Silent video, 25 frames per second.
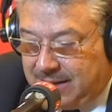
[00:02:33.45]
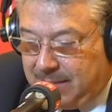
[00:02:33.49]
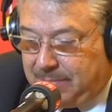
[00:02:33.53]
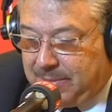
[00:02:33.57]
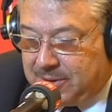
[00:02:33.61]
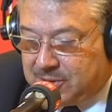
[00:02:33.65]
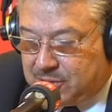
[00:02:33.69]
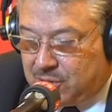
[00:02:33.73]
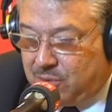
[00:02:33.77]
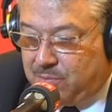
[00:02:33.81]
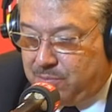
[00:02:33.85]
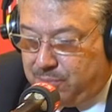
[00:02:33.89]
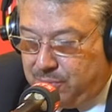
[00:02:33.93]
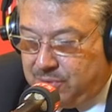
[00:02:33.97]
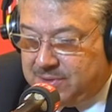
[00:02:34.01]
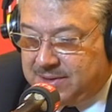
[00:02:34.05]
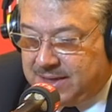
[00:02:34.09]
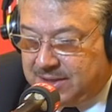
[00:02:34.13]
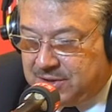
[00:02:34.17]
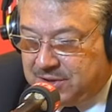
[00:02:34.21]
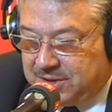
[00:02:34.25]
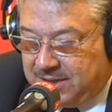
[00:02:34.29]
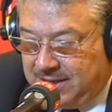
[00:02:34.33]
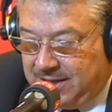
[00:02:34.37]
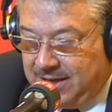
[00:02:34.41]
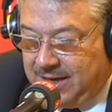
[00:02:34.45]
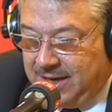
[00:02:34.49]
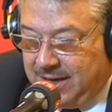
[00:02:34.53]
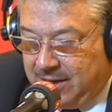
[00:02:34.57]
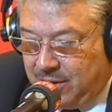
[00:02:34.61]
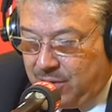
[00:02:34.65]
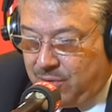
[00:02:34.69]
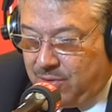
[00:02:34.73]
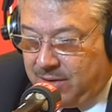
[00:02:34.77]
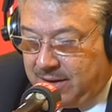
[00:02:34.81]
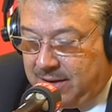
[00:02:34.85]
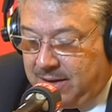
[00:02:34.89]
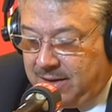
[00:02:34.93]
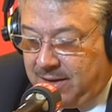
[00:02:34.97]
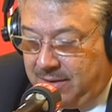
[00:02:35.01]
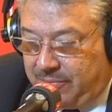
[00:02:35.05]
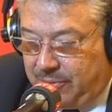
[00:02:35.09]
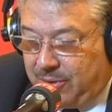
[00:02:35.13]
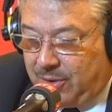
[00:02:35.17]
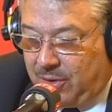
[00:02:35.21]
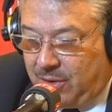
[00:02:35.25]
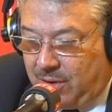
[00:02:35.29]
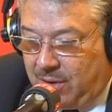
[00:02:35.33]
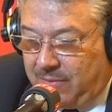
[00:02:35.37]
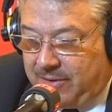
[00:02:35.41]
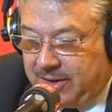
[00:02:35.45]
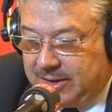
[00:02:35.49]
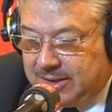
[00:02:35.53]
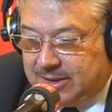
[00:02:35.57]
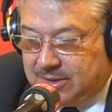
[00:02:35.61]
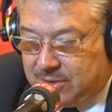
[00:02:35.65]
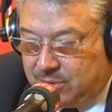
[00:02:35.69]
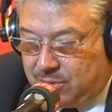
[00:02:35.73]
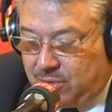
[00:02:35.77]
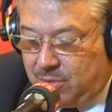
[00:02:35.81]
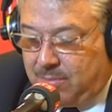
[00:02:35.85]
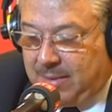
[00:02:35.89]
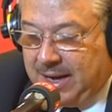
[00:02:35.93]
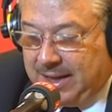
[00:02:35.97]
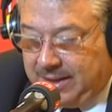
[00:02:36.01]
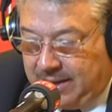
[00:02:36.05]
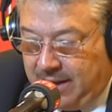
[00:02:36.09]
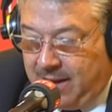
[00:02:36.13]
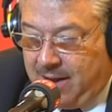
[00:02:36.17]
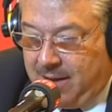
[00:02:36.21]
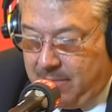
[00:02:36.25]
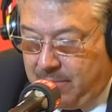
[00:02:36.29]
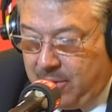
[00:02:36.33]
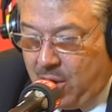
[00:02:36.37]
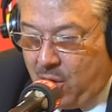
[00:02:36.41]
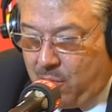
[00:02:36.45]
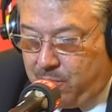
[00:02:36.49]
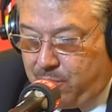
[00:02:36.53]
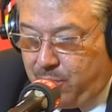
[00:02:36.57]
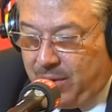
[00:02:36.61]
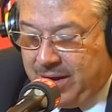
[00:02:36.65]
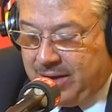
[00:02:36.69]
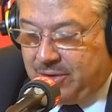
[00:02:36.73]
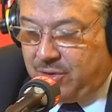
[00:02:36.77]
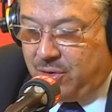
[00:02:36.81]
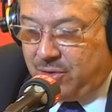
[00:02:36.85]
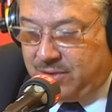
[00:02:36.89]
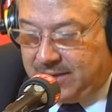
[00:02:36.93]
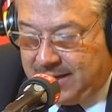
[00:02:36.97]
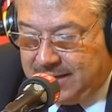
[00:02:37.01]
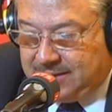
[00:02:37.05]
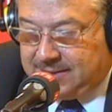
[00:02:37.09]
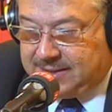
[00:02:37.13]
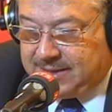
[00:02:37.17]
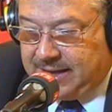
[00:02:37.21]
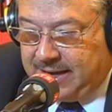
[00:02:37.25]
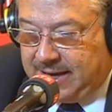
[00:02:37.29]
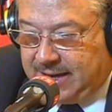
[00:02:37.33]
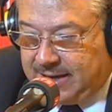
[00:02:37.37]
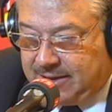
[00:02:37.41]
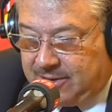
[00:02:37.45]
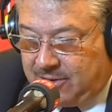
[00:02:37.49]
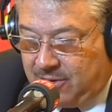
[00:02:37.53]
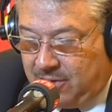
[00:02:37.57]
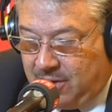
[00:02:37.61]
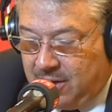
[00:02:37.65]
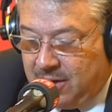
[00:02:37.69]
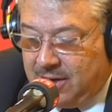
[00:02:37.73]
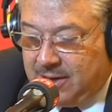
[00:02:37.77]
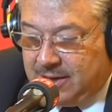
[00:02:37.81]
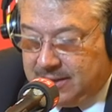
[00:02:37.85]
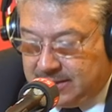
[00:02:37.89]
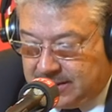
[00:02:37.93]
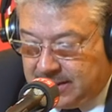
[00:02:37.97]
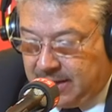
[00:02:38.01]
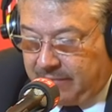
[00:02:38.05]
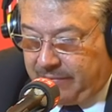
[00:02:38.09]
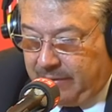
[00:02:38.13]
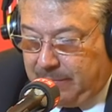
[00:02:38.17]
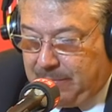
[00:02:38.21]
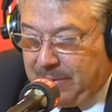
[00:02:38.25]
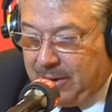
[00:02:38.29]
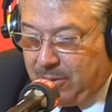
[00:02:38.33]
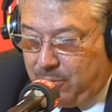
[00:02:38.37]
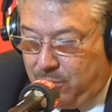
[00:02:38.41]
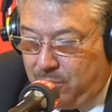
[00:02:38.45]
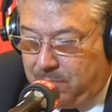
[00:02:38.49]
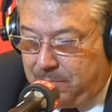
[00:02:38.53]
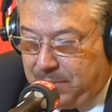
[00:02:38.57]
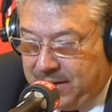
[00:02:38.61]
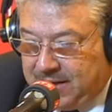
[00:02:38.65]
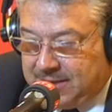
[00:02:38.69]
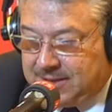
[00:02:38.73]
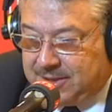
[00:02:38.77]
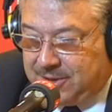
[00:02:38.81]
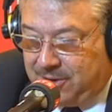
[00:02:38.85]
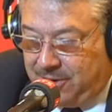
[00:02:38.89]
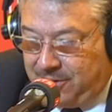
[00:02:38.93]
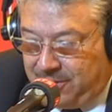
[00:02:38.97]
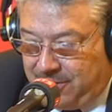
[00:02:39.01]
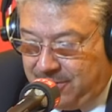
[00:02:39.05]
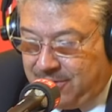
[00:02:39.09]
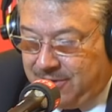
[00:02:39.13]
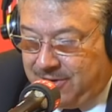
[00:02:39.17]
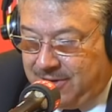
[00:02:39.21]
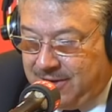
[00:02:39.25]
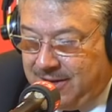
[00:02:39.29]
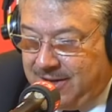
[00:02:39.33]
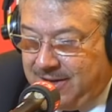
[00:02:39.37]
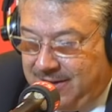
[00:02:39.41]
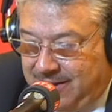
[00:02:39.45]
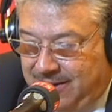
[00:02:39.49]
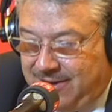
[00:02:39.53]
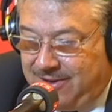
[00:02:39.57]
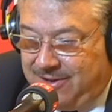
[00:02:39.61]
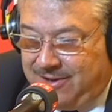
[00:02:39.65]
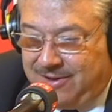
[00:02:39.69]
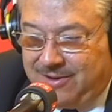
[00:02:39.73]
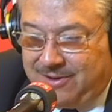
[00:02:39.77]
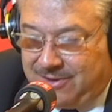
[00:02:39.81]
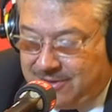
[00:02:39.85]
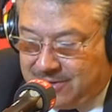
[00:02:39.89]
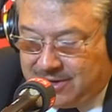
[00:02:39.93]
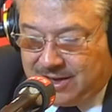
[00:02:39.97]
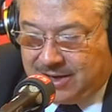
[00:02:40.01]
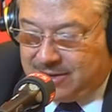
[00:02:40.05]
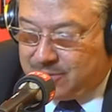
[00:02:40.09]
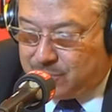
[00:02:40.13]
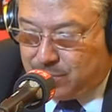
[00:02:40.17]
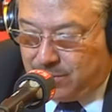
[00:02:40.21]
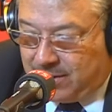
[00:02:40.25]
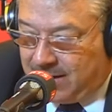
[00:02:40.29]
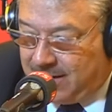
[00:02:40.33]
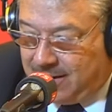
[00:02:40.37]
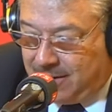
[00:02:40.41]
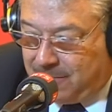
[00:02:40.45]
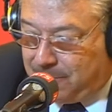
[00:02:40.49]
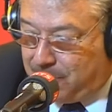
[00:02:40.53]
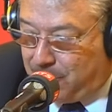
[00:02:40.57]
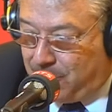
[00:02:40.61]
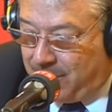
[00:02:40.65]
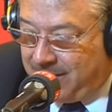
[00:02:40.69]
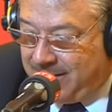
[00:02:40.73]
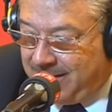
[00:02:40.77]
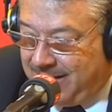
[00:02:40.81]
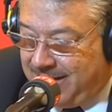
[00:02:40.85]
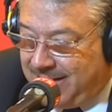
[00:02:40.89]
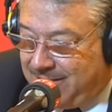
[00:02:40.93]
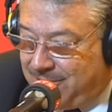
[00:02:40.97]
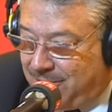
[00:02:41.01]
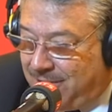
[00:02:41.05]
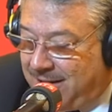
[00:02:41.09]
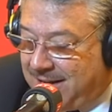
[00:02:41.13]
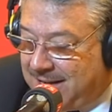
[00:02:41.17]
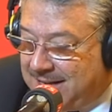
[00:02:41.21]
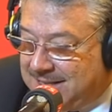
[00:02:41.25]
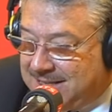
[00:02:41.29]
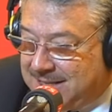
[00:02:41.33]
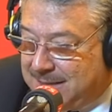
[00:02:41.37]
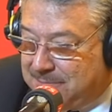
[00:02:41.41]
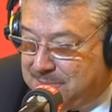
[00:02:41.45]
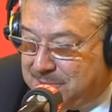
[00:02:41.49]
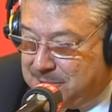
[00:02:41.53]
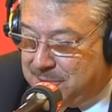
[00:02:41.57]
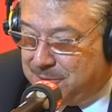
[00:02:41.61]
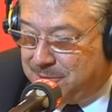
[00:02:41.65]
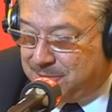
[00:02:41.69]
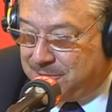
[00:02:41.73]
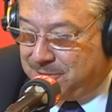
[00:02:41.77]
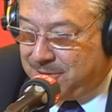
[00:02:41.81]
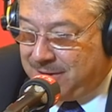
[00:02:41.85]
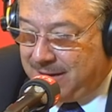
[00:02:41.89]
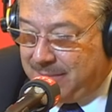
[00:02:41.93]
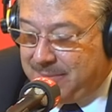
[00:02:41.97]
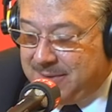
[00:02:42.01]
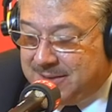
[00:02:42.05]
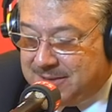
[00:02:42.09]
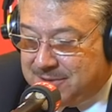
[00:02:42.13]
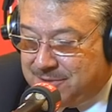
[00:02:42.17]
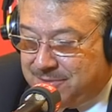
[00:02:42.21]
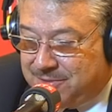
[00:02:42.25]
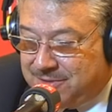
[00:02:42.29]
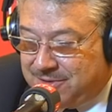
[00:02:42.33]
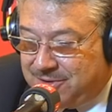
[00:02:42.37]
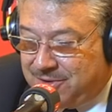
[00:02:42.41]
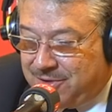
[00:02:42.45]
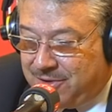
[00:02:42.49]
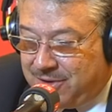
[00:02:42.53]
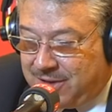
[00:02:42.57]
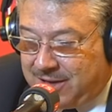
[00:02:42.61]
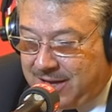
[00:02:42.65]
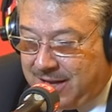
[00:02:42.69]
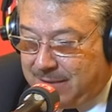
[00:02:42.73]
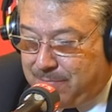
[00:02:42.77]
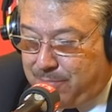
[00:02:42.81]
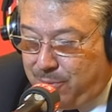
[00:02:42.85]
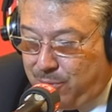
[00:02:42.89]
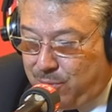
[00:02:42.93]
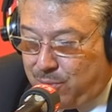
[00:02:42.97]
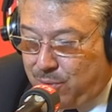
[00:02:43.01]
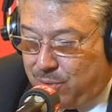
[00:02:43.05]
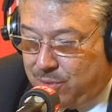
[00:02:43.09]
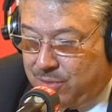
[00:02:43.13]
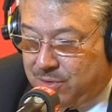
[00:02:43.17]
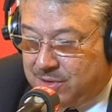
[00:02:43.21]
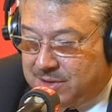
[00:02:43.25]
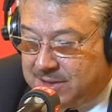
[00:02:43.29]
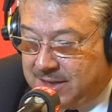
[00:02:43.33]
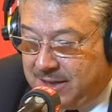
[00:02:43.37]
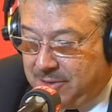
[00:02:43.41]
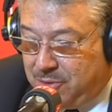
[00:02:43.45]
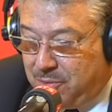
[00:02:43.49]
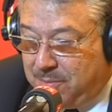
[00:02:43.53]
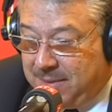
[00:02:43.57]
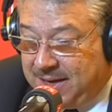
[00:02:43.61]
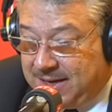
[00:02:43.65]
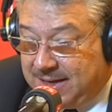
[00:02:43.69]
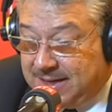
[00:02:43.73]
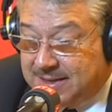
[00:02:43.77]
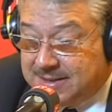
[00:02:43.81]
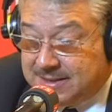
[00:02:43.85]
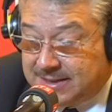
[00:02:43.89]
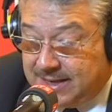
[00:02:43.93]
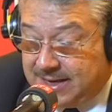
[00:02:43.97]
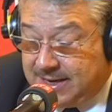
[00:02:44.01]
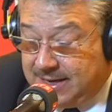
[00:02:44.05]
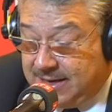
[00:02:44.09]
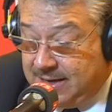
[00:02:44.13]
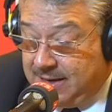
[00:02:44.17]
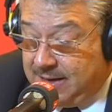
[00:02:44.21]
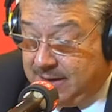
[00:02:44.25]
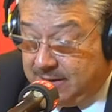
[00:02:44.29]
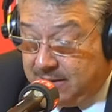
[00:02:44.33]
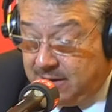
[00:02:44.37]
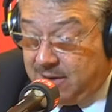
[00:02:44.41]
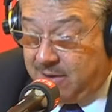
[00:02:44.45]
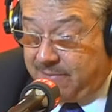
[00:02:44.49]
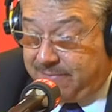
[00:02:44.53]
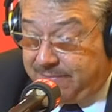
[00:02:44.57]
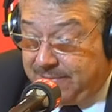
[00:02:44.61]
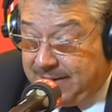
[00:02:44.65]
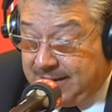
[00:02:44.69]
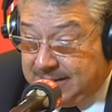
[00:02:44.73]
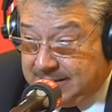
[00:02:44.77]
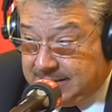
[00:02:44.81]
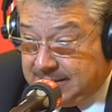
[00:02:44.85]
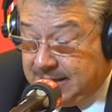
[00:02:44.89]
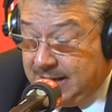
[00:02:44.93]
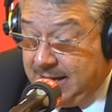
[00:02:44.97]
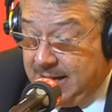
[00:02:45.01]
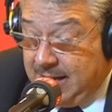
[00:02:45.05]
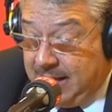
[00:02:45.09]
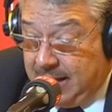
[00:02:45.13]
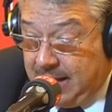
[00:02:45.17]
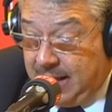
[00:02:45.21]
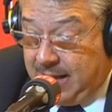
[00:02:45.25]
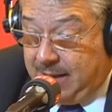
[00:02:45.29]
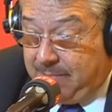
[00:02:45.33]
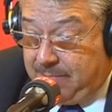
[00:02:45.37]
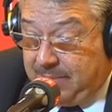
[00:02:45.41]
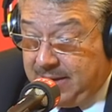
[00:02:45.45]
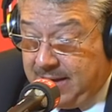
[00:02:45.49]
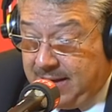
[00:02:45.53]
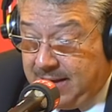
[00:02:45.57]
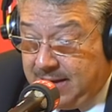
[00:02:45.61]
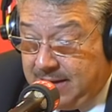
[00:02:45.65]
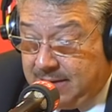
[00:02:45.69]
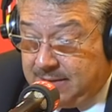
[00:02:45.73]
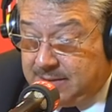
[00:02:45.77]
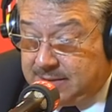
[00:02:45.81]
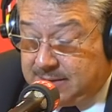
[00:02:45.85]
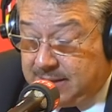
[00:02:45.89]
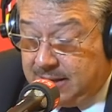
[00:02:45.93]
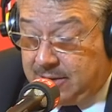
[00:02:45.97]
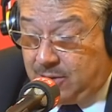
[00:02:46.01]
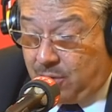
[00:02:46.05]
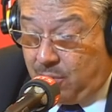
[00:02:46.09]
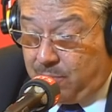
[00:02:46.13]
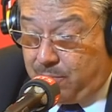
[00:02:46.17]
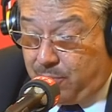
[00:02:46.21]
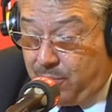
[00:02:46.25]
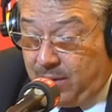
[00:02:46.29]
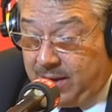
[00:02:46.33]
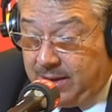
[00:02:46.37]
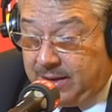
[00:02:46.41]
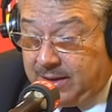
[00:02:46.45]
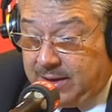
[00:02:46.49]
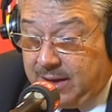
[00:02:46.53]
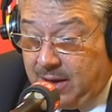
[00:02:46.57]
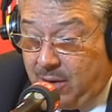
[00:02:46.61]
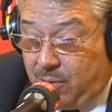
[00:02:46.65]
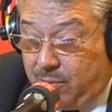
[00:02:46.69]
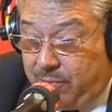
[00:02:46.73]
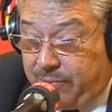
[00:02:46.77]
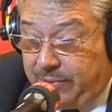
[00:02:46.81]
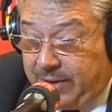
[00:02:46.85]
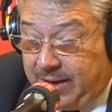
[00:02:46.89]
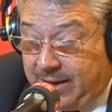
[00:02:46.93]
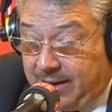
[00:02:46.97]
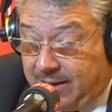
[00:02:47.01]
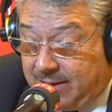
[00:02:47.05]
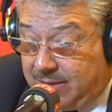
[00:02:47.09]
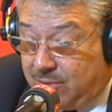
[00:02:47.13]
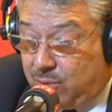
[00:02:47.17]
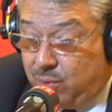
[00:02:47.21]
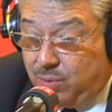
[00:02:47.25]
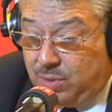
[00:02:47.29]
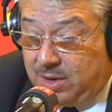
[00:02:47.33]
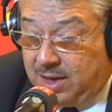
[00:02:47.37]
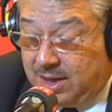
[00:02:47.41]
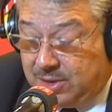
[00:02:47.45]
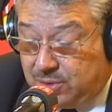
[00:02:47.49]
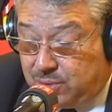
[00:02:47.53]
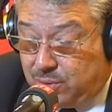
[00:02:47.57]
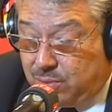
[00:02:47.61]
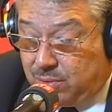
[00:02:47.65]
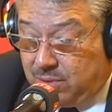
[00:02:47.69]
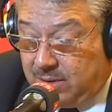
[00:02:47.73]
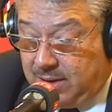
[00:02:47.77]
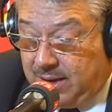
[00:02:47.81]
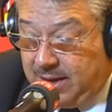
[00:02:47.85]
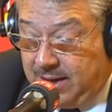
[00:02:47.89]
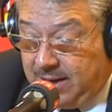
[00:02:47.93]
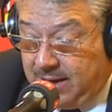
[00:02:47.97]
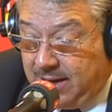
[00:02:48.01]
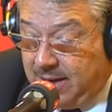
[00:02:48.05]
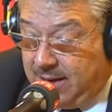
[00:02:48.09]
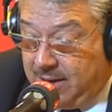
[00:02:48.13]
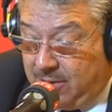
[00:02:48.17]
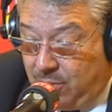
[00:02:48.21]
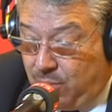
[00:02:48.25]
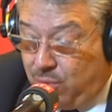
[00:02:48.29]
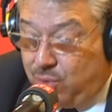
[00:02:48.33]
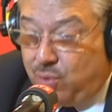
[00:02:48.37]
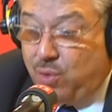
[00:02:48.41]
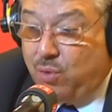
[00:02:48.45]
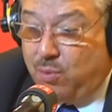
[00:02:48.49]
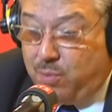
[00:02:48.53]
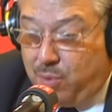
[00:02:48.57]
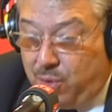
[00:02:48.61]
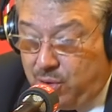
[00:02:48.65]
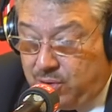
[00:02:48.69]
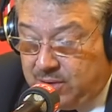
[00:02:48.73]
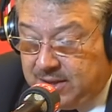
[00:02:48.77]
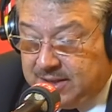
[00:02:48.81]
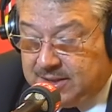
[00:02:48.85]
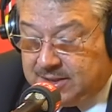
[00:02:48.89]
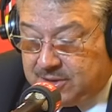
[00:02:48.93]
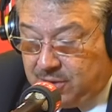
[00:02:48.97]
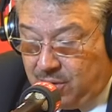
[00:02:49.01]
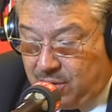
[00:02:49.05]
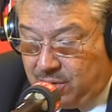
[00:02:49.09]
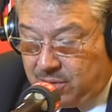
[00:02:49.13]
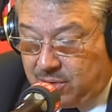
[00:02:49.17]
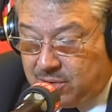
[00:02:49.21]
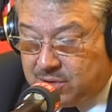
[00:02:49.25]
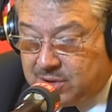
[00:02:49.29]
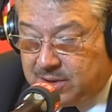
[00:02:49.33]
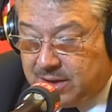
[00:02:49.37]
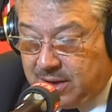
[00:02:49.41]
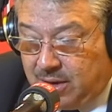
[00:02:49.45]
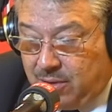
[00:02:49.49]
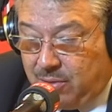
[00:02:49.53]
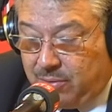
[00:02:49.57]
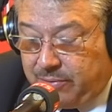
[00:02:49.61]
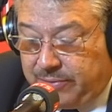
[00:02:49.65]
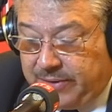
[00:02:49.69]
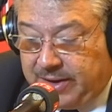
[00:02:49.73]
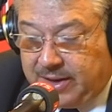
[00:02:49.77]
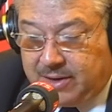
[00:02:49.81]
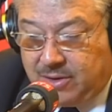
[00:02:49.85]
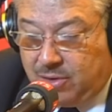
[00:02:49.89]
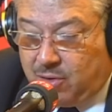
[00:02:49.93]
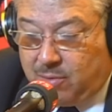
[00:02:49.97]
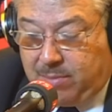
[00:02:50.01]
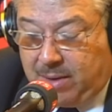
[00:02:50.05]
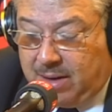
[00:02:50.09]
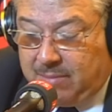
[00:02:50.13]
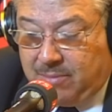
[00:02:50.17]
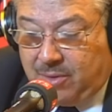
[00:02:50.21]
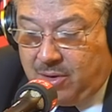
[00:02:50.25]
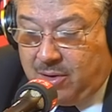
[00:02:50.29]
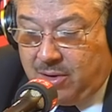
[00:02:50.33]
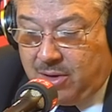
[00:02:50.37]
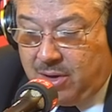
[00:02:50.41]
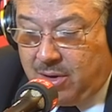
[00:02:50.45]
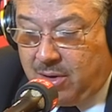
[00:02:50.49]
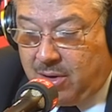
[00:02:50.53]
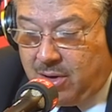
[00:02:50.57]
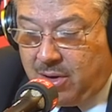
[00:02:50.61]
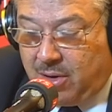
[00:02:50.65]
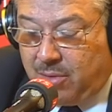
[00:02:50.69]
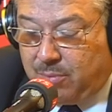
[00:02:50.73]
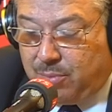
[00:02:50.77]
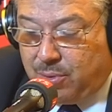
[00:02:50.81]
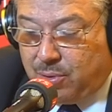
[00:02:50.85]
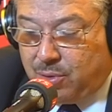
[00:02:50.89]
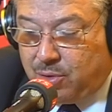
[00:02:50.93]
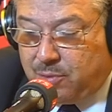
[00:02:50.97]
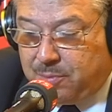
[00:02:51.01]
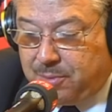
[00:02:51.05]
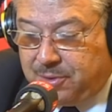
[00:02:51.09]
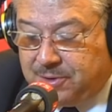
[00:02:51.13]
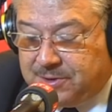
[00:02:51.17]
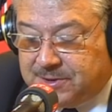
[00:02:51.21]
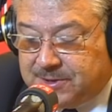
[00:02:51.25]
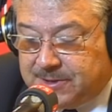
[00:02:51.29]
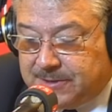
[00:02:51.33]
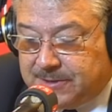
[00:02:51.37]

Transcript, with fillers: personnes plus âgées qui auraient des difficultés avec des automates, mais un point de desserte servi par une personne, euh, qu'elle soit l'employé de la réception de la maison de retraite plutôt que celle du magasin d'en face, eh bien, c'est un point qui est ouvert toute la journée, le double des heures que serait ouvert normalement un, bureau de poste.